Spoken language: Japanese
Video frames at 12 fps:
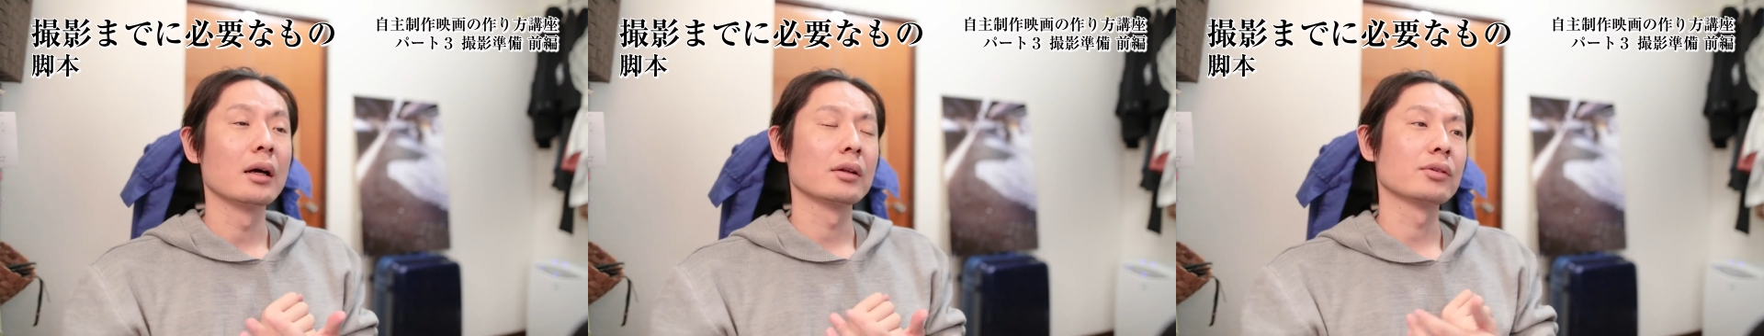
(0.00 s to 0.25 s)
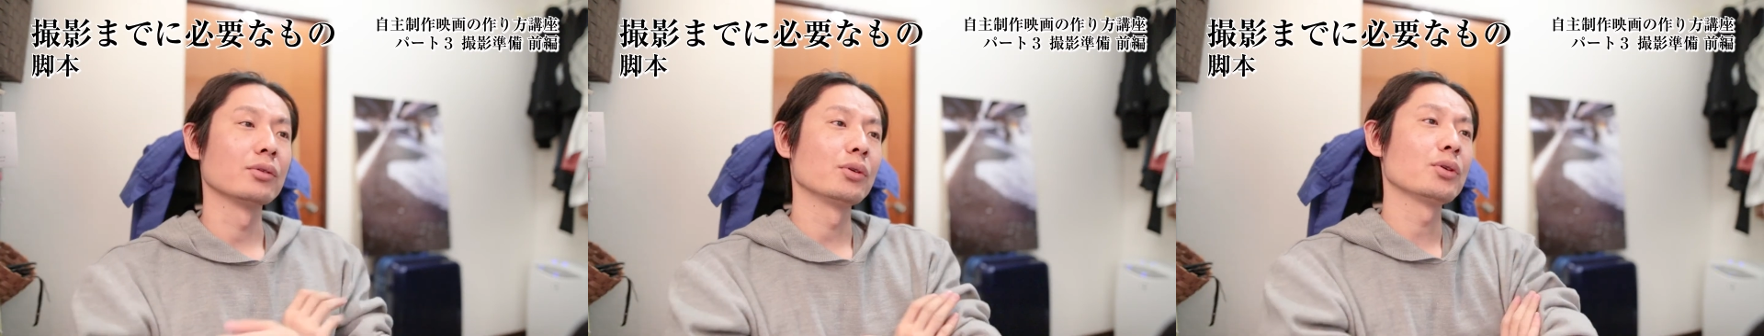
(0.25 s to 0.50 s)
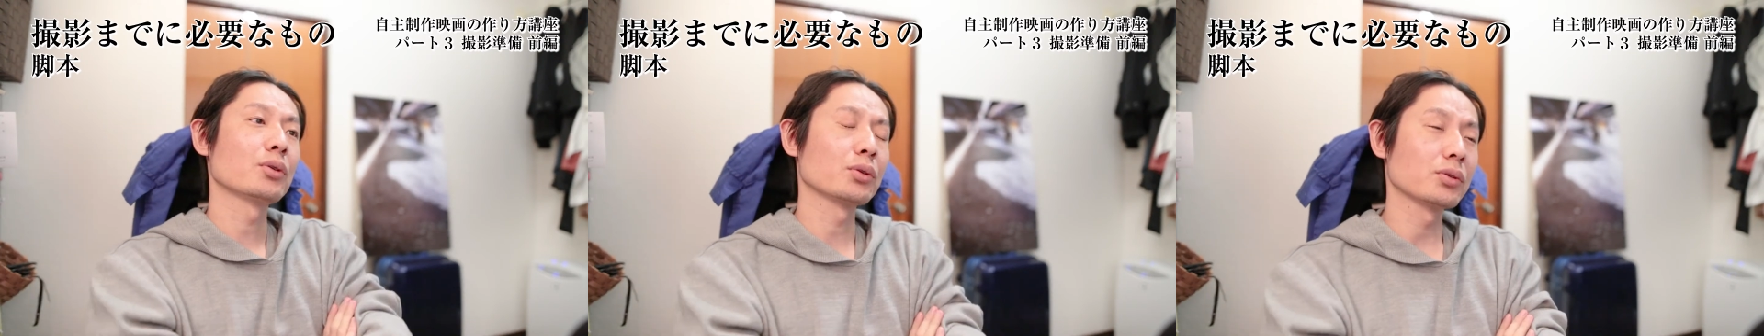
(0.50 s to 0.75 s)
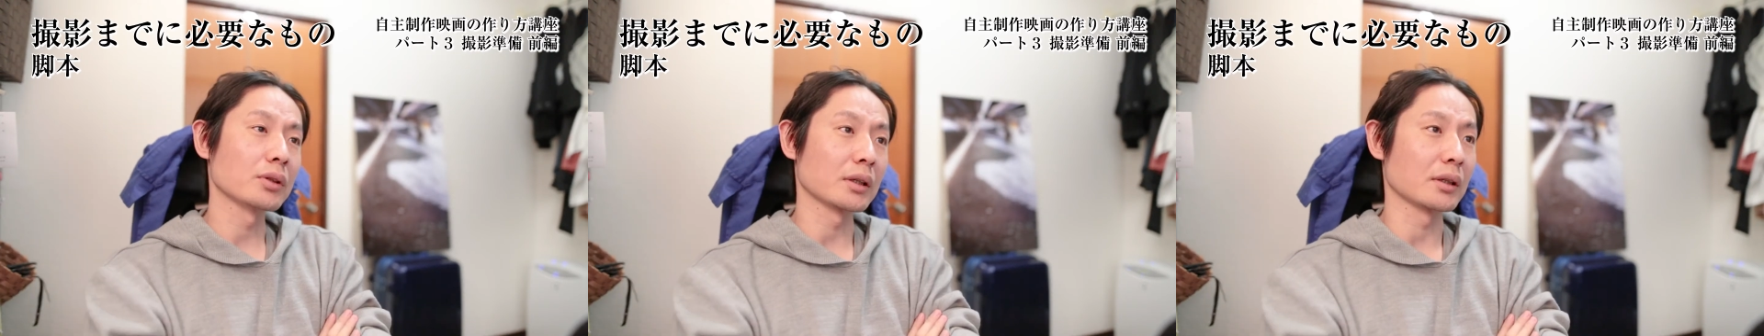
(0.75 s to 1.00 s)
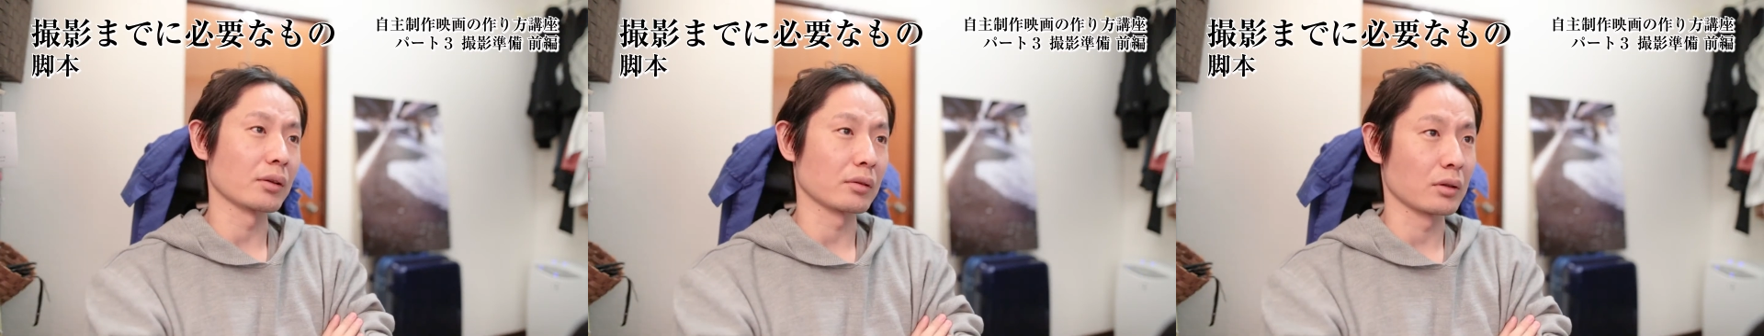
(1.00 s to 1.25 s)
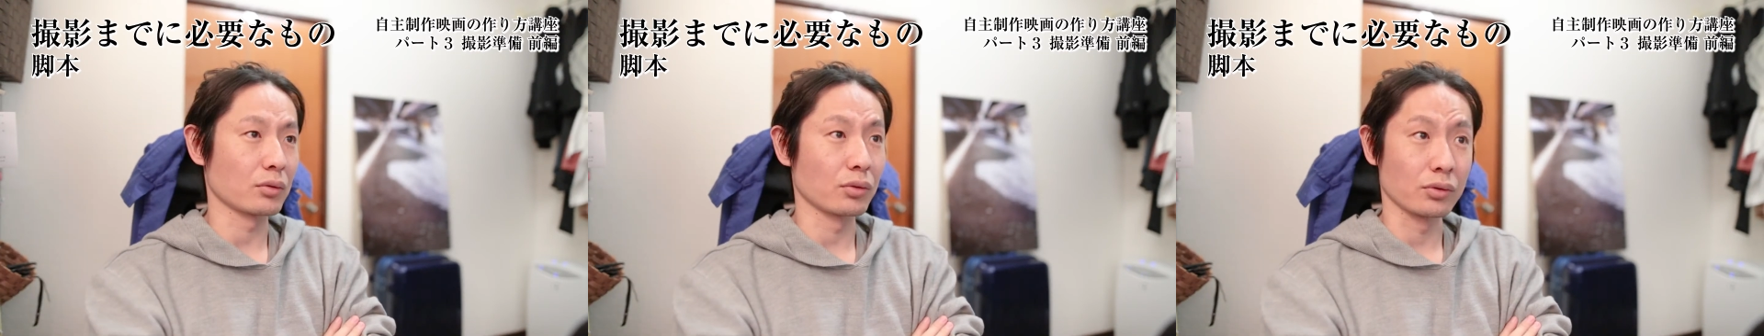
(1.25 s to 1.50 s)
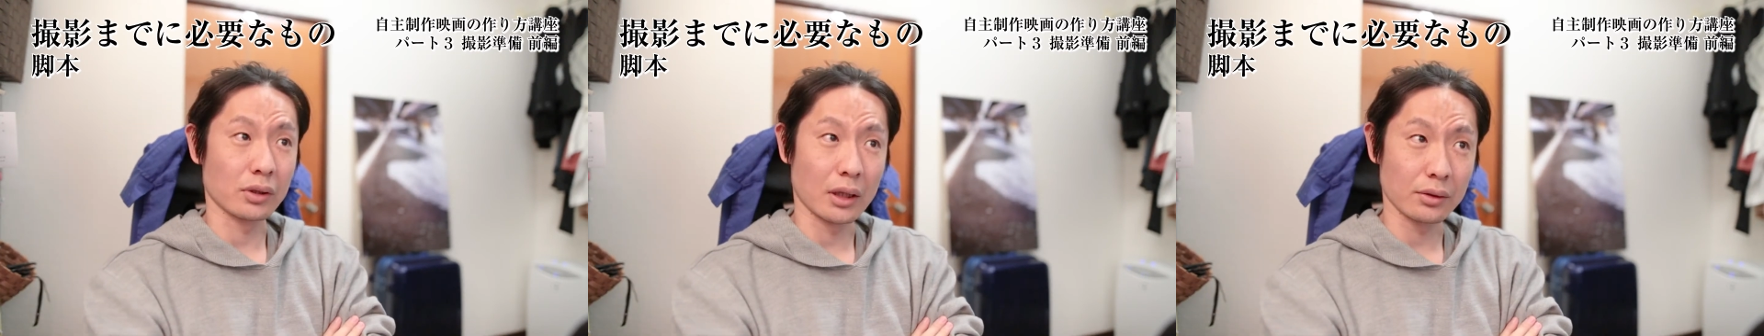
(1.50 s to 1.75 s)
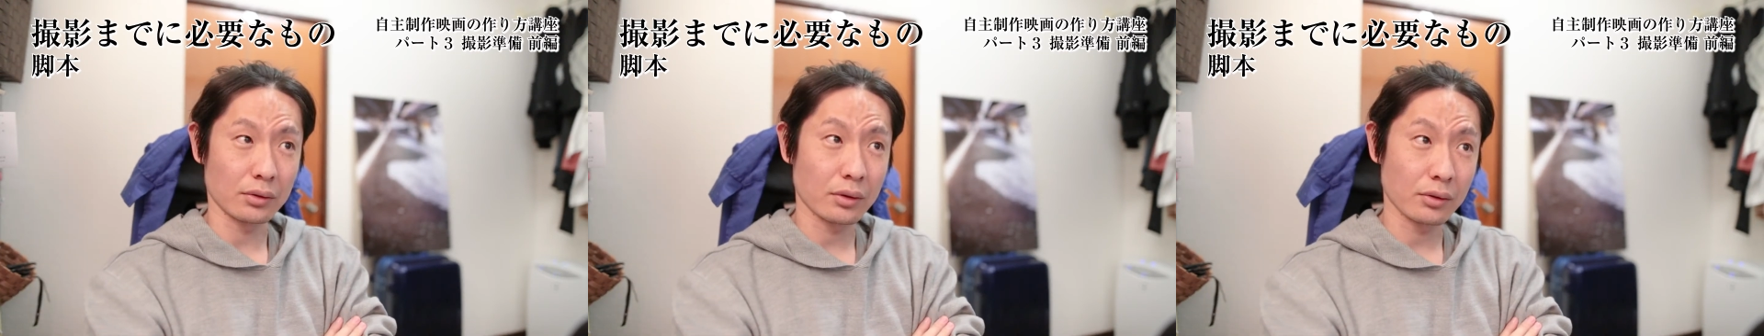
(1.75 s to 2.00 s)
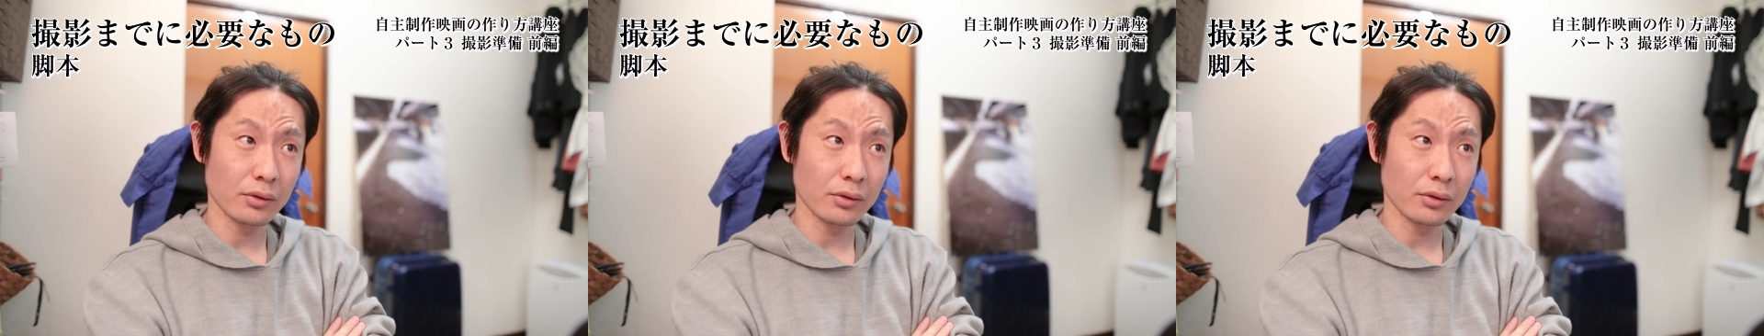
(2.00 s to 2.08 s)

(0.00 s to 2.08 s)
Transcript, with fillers: そういうことだったのか、この監督